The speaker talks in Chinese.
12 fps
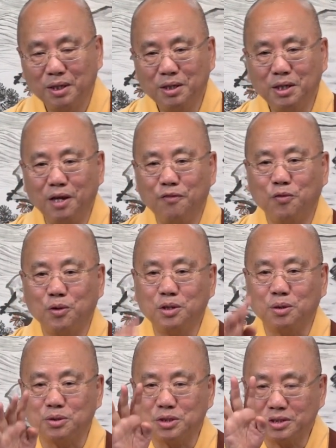念佛
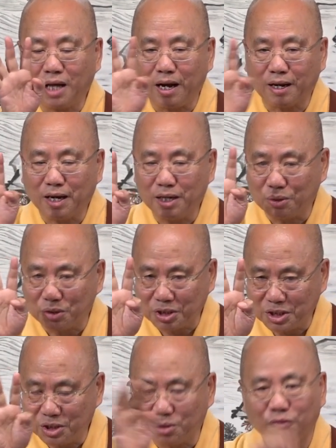有大概有
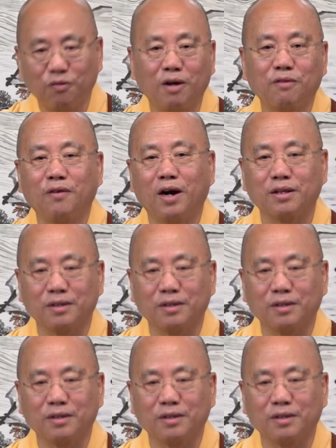四种方法